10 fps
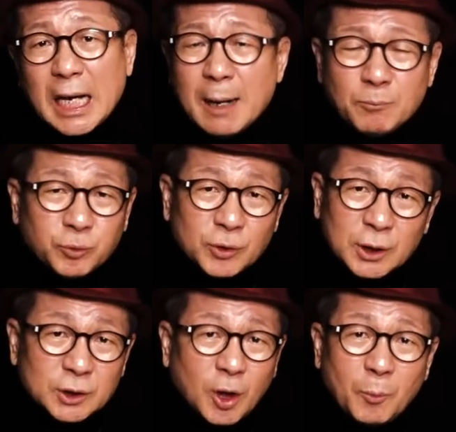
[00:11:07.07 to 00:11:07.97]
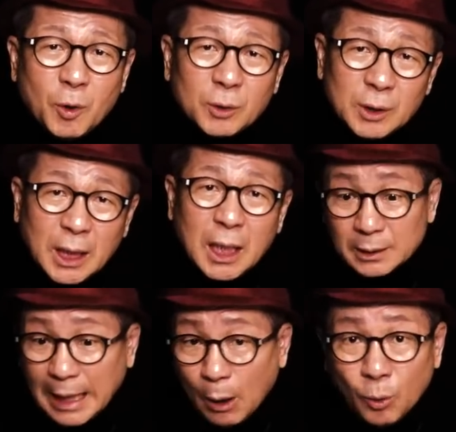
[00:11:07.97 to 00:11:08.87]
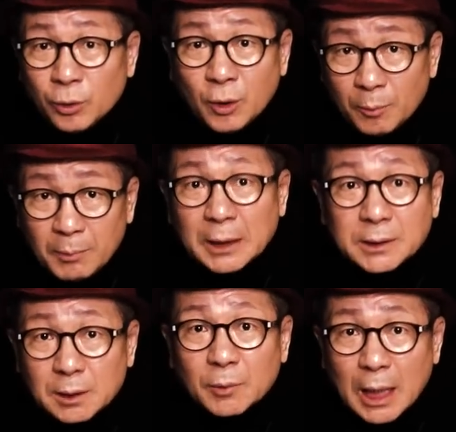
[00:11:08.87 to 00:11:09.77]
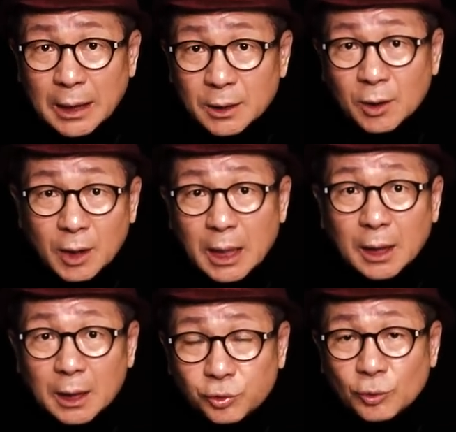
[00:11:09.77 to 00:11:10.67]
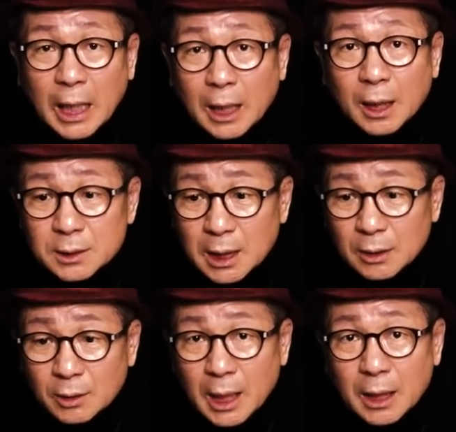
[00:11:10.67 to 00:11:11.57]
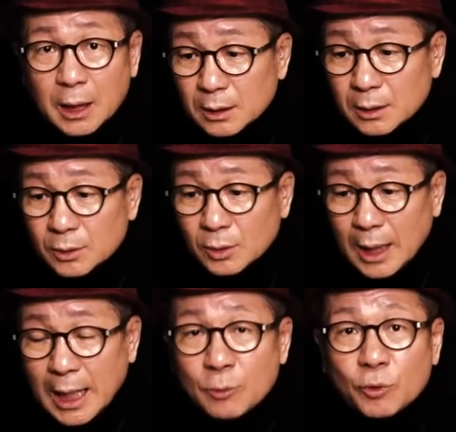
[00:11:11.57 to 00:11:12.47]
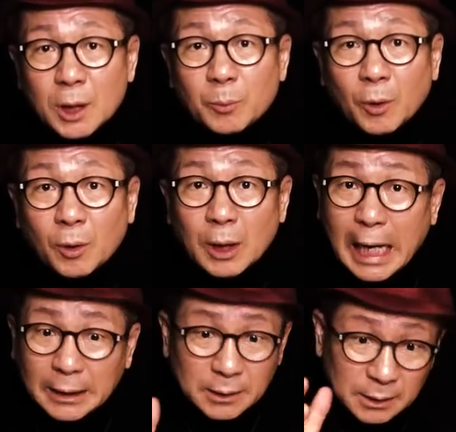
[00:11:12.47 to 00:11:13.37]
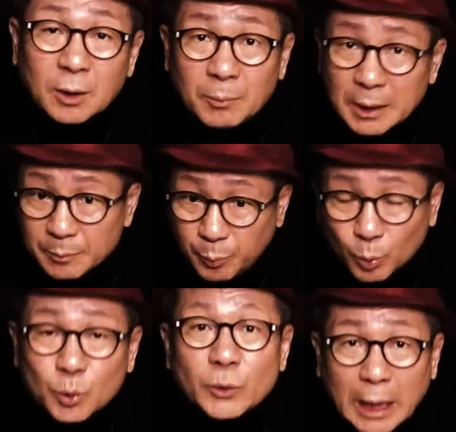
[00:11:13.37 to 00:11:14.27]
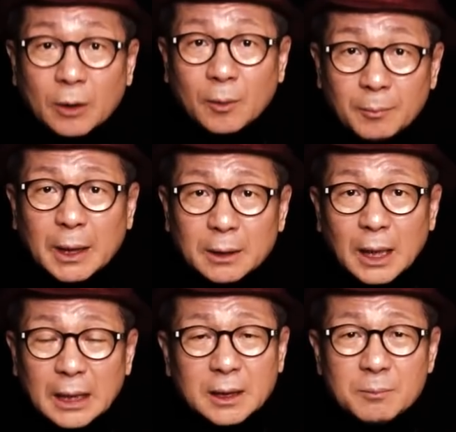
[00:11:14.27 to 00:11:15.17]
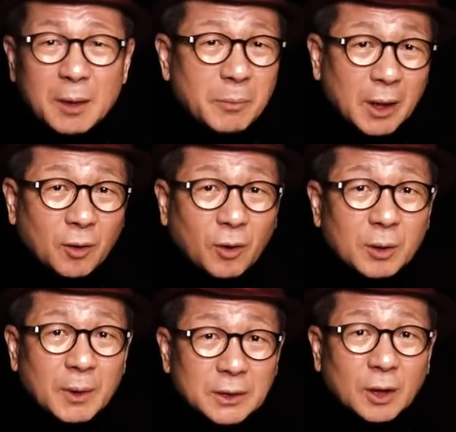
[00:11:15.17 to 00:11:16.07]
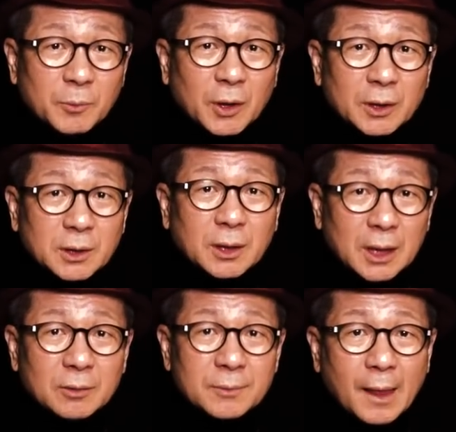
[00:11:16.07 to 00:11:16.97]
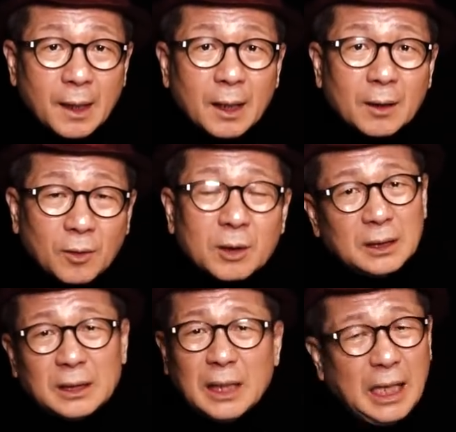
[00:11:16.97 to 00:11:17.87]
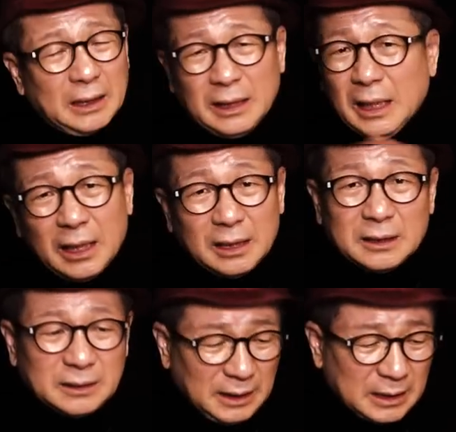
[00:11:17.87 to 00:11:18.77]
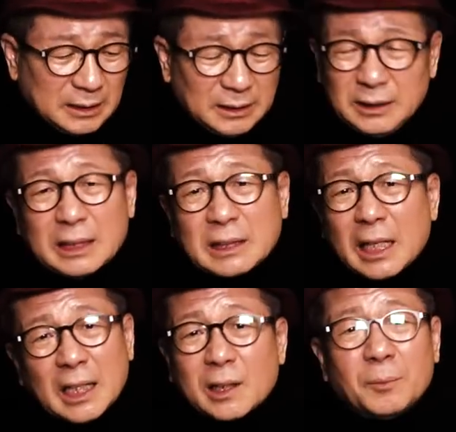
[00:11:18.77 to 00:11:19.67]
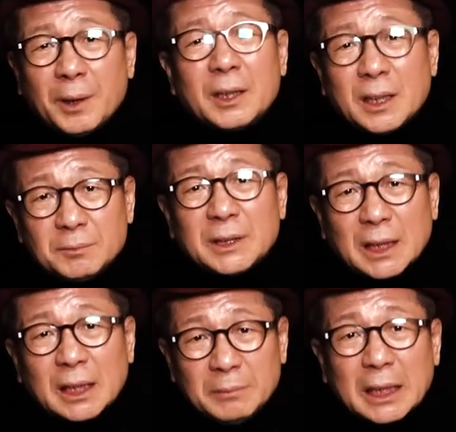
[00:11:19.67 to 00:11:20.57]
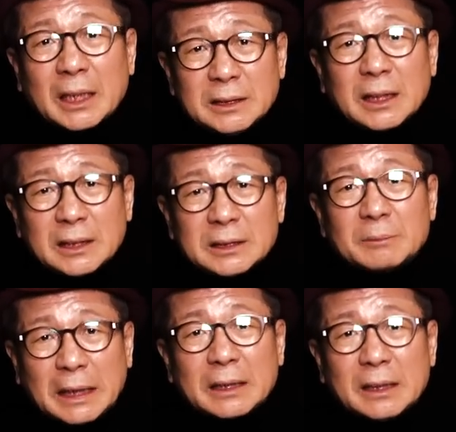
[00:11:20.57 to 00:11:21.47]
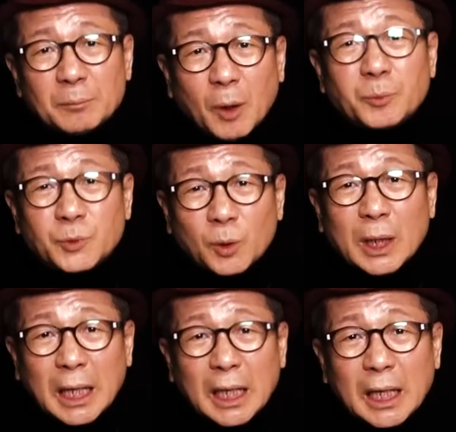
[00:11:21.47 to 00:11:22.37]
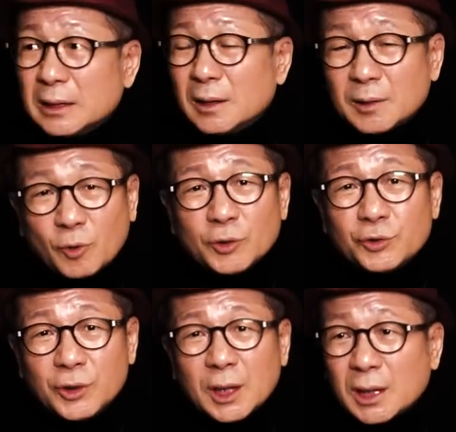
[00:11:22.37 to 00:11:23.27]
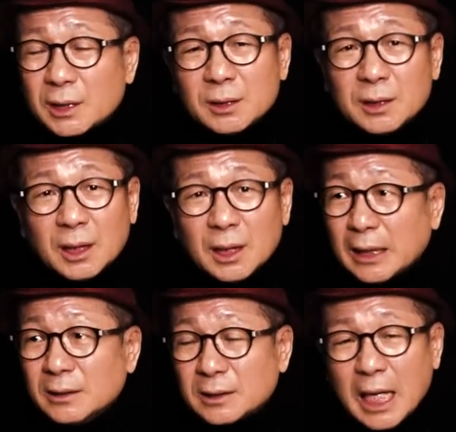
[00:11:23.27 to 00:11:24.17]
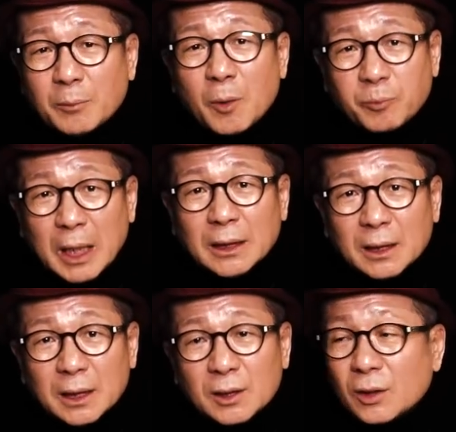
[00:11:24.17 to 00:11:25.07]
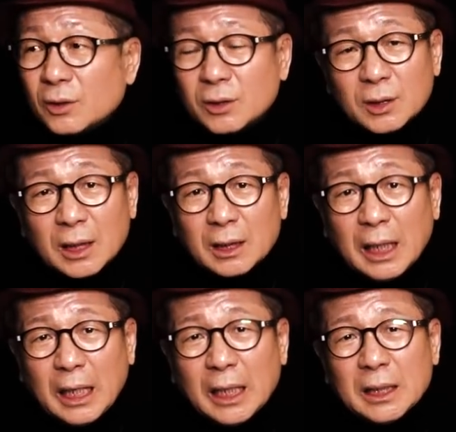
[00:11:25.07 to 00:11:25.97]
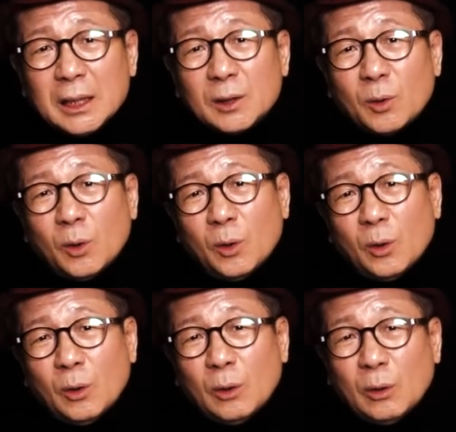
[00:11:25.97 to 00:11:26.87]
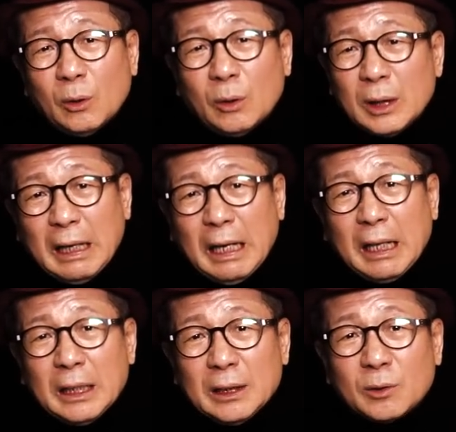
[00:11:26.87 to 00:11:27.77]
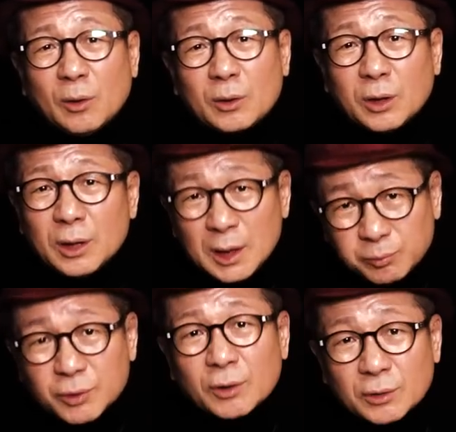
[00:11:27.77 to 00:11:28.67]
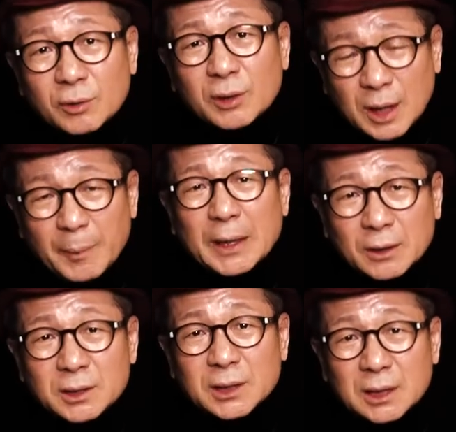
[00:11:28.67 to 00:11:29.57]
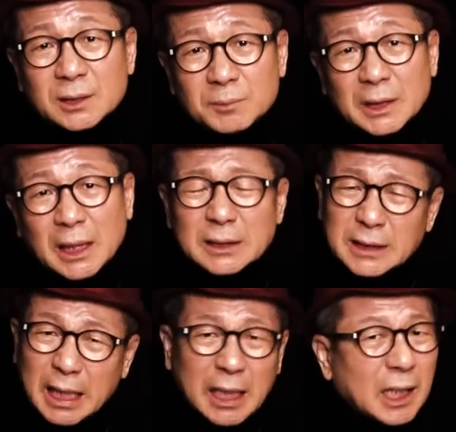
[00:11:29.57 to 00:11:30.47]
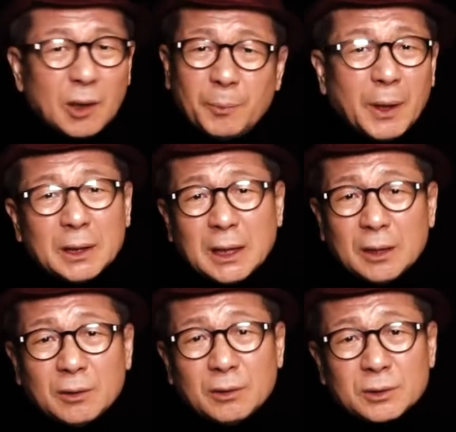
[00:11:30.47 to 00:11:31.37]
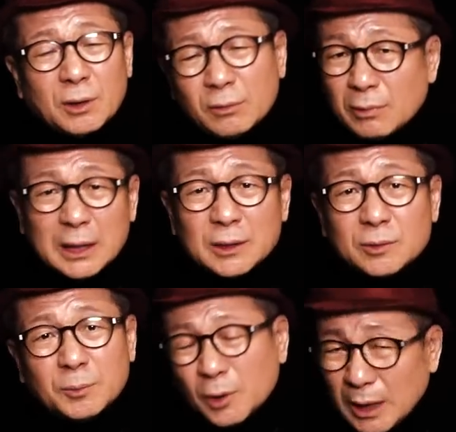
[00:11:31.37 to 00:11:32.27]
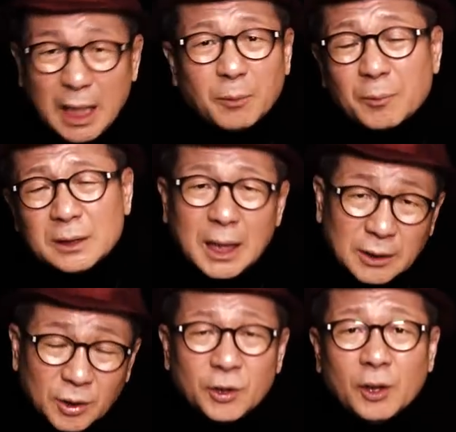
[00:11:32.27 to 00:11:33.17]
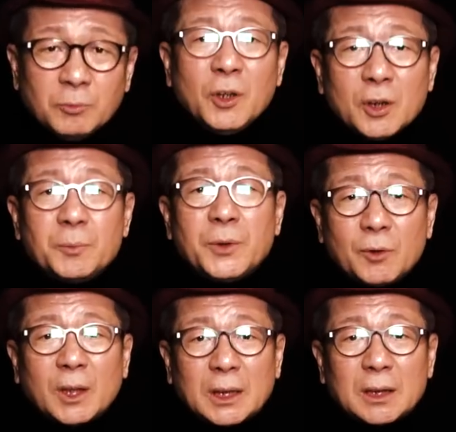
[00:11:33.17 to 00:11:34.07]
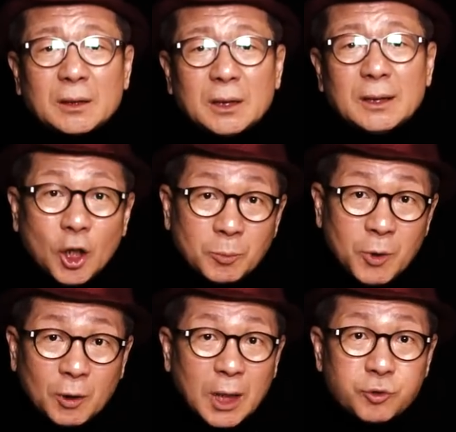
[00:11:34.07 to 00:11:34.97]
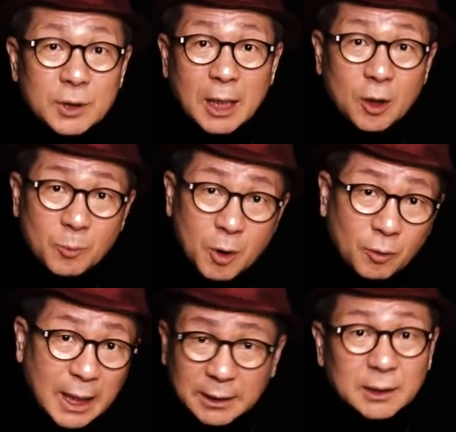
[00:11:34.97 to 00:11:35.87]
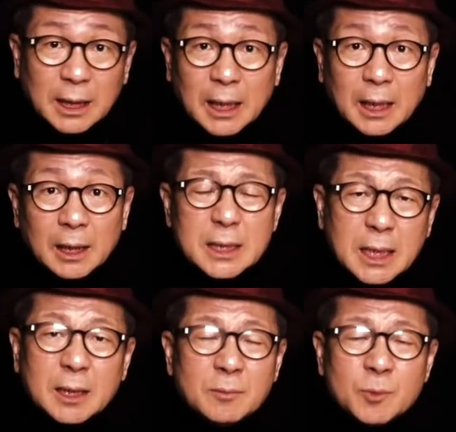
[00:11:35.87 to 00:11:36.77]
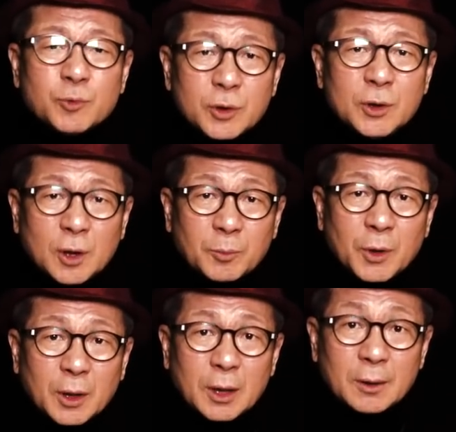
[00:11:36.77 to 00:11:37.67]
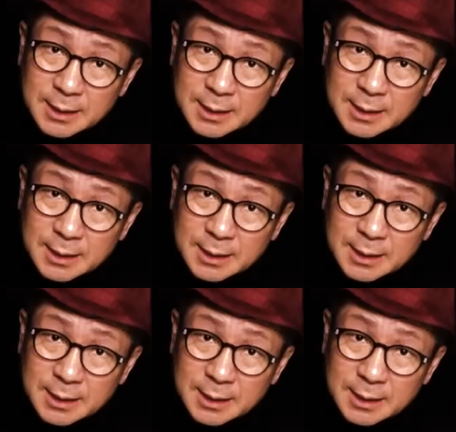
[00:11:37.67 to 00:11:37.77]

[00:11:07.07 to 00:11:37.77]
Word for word: 간부들이 처먹은 데가 나온 것만 지금 뭐야 한겨레, 중앙, 채널A, 또 한국일보. 아, 것만 보도된 것만. 아 김만배가 거기만 처먹여 있을까요? 예? 거기만. 안 돼. 싹, 싹다 갈아엎어야 됩니다. 미안한 얘기지만 법 쪽에 이거 권순일 같은 아유 대법관 그런 것들 아이고 아이고 그러니 부정선거가 밝혀지겠습니까? 싹 갈아엎어야 돼요. 선관이고 뭐 대법. 그래서 혁명이 필요하다는 거예요. 혁명을 군사혁명으로 하든가 지금은 무슨 혁명이에요?